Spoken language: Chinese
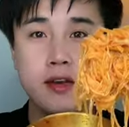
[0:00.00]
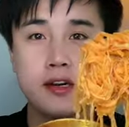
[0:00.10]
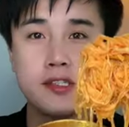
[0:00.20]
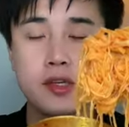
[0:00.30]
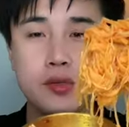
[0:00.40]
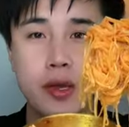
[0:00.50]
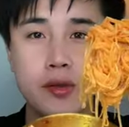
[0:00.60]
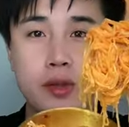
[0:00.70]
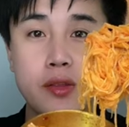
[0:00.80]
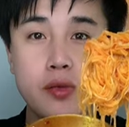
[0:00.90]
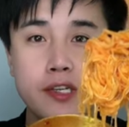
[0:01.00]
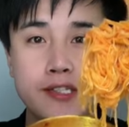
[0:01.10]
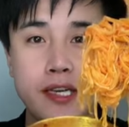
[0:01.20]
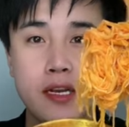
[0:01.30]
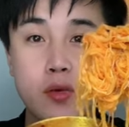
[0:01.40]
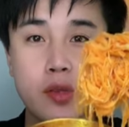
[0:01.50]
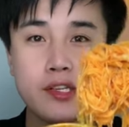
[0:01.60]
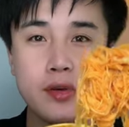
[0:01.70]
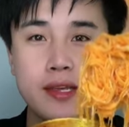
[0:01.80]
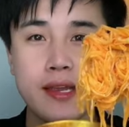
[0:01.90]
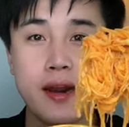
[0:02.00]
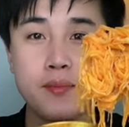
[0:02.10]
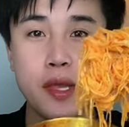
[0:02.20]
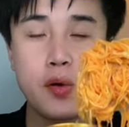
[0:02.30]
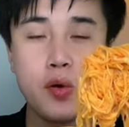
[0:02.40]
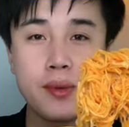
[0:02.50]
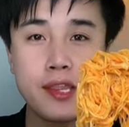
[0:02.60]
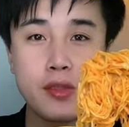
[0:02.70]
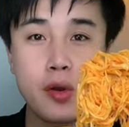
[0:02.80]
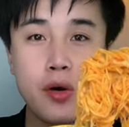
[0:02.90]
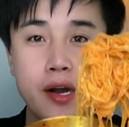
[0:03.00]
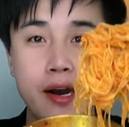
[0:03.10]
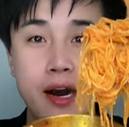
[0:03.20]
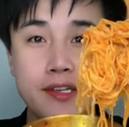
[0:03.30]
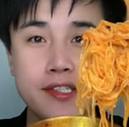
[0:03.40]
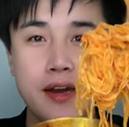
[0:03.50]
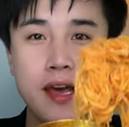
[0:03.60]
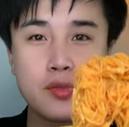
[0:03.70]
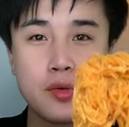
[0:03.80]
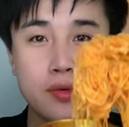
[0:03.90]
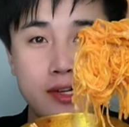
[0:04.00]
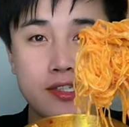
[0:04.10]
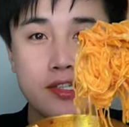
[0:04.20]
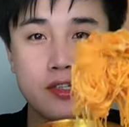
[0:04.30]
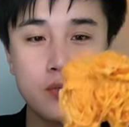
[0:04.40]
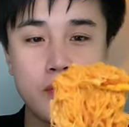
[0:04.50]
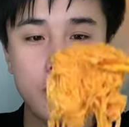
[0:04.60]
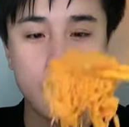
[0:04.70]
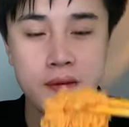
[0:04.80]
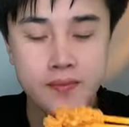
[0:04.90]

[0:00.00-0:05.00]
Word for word: 而且选用的都是金针菇的小嫩芽，没有后边那种老梗啊，香辣脆爽，丝丝入味儿。